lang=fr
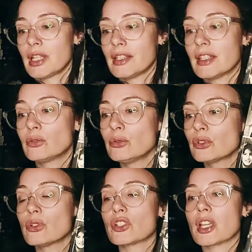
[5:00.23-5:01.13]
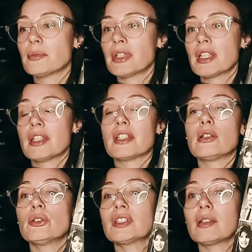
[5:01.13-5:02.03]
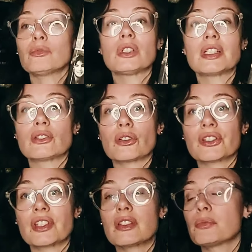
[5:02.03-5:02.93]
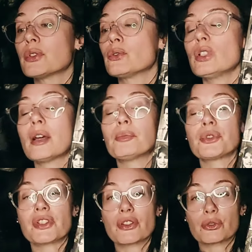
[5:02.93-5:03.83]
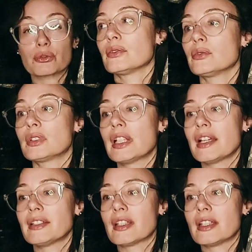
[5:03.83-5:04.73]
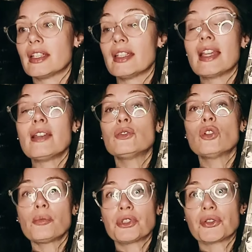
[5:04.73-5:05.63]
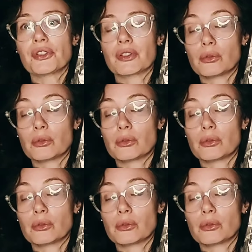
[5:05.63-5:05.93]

Il y a tout ce que j'aime il y a le thème de l'exorcisme, de la possession. Donc là, il y a, une ambiance.